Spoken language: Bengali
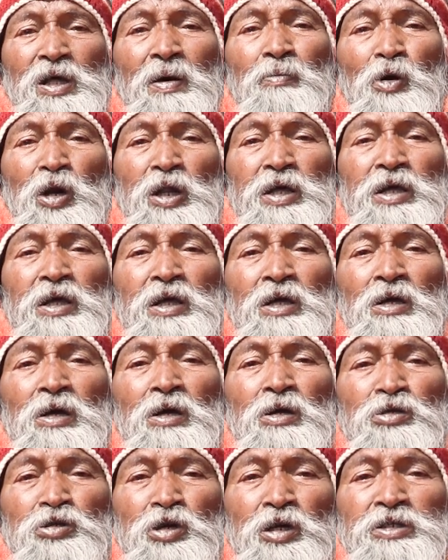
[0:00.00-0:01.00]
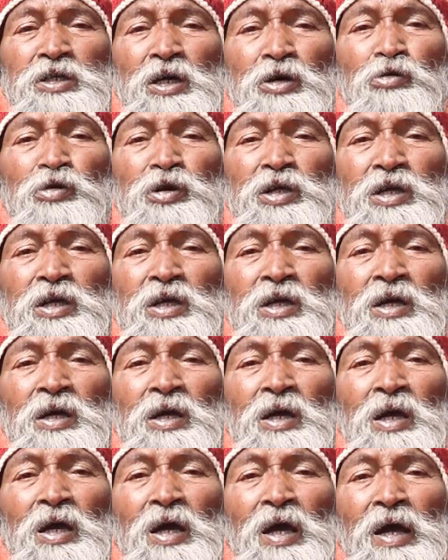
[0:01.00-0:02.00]
কথা বলি চর্চা করি
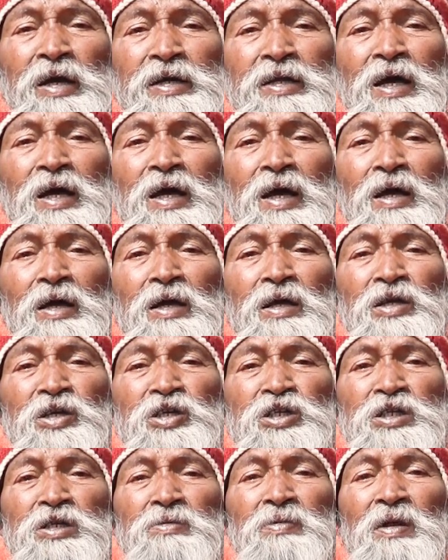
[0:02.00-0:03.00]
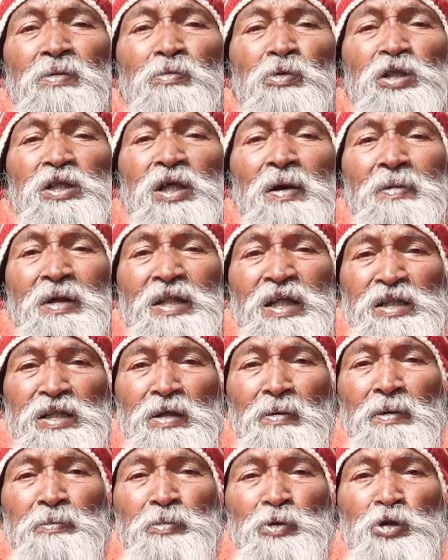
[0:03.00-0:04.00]
এটা শিবের মধ্যে আমরা
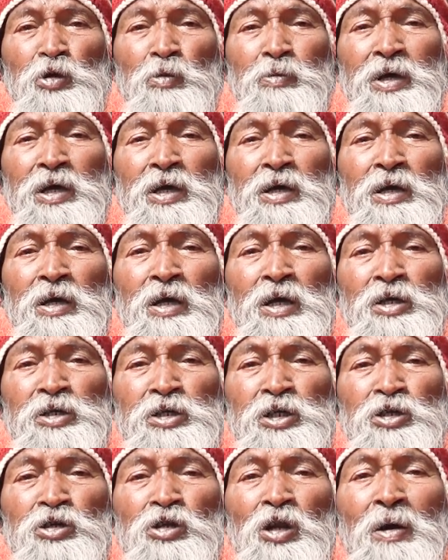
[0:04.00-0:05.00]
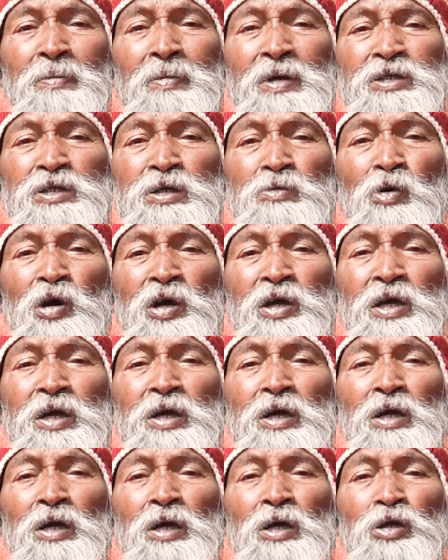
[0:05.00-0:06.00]
দেখতে পাই প্রথমে সেই জন্য আমরা শিবকে
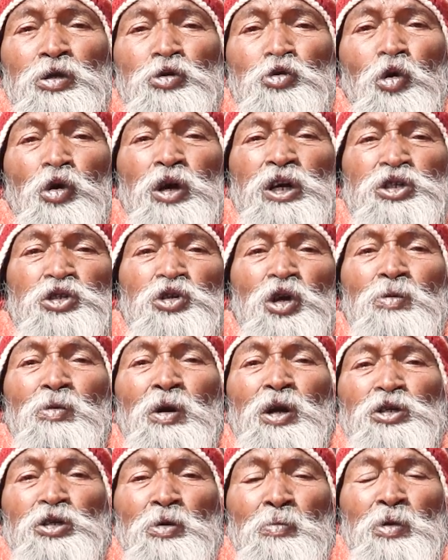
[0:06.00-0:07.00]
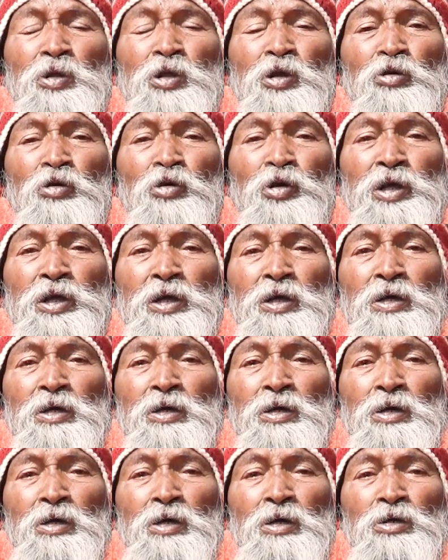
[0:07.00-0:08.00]
যোগেশ্বর বলে সম্বোধন করি
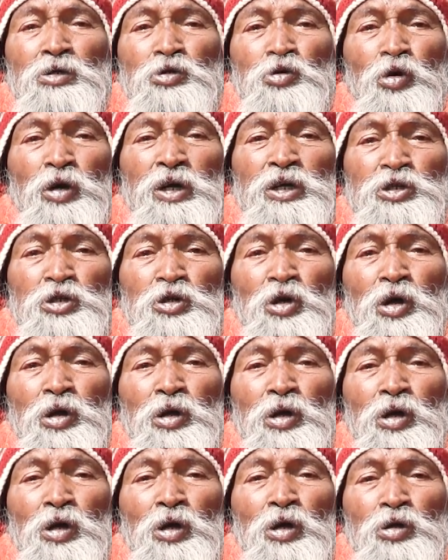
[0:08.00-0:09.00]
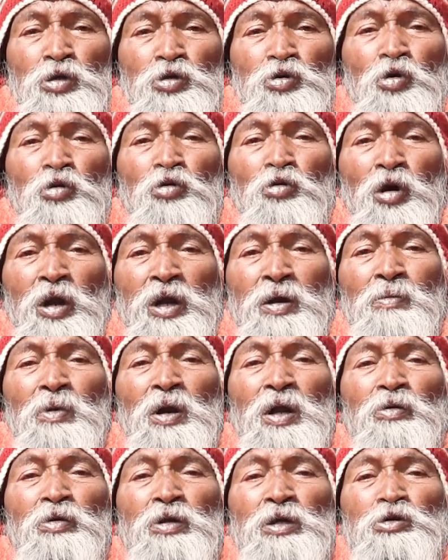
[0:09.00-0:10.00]
যোগেশ্বর যোগ করেন
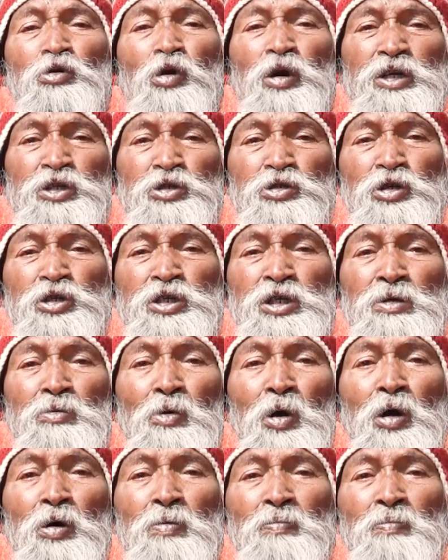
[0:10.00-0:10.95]
বলে উনি যোগেশ্বর শিব